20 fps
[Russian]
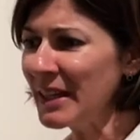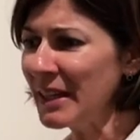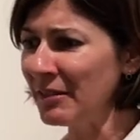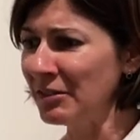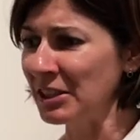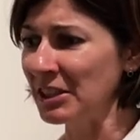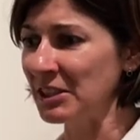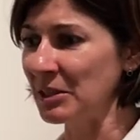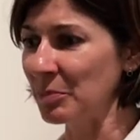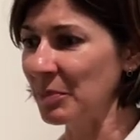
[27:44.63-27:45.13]

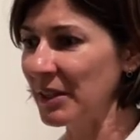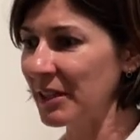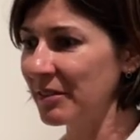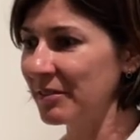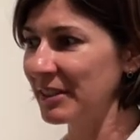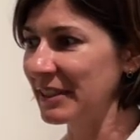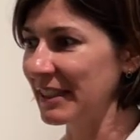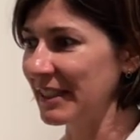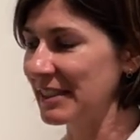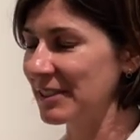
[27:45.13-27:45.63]
вот эти
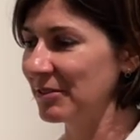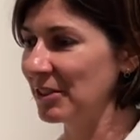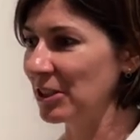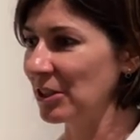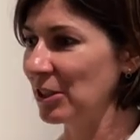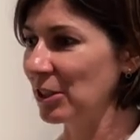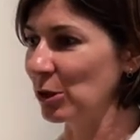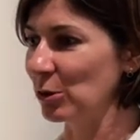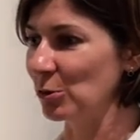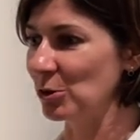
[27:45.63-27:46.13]
первые
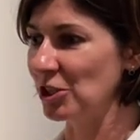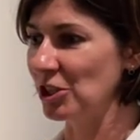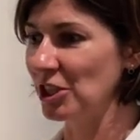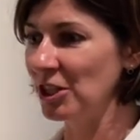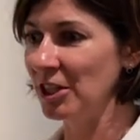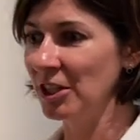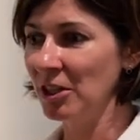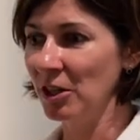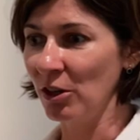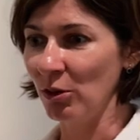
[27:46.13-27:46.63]
рассветные
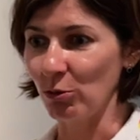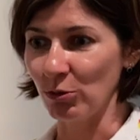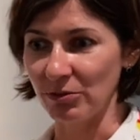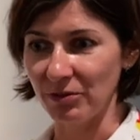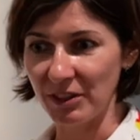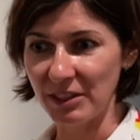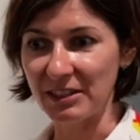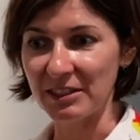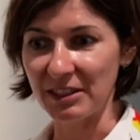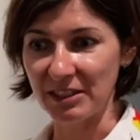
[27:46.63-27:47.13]
лучи, он
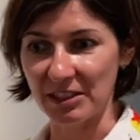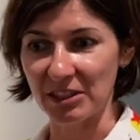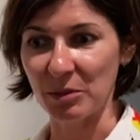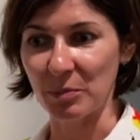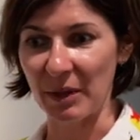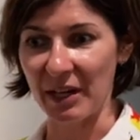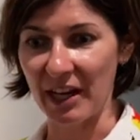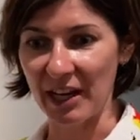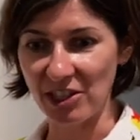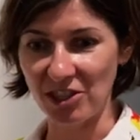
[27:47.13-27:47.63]
видит этих
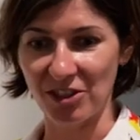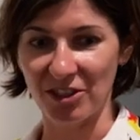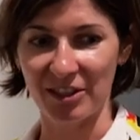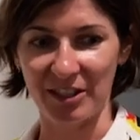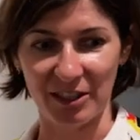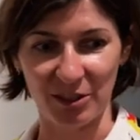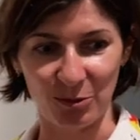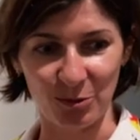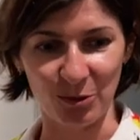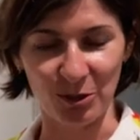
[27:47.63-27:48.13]
прачек,
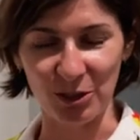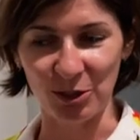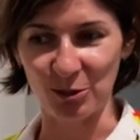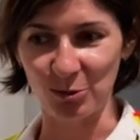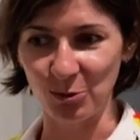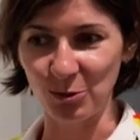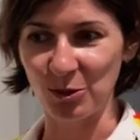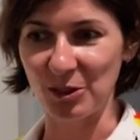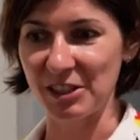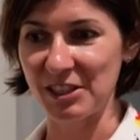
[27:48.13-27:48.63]
которые
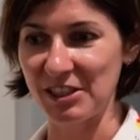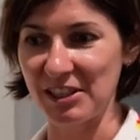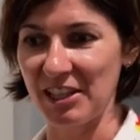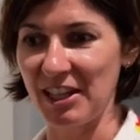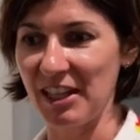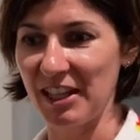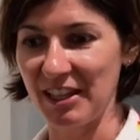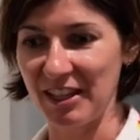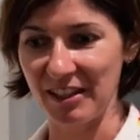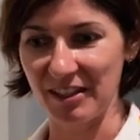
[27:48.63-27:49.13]
идут к
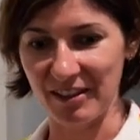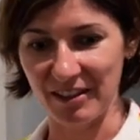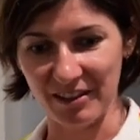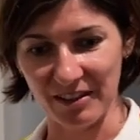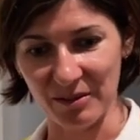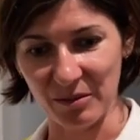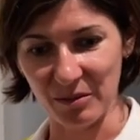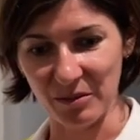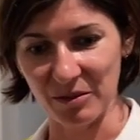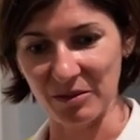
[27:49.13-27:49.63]

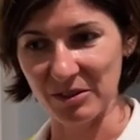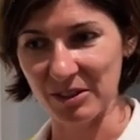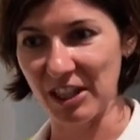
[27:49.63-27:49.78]
Сене,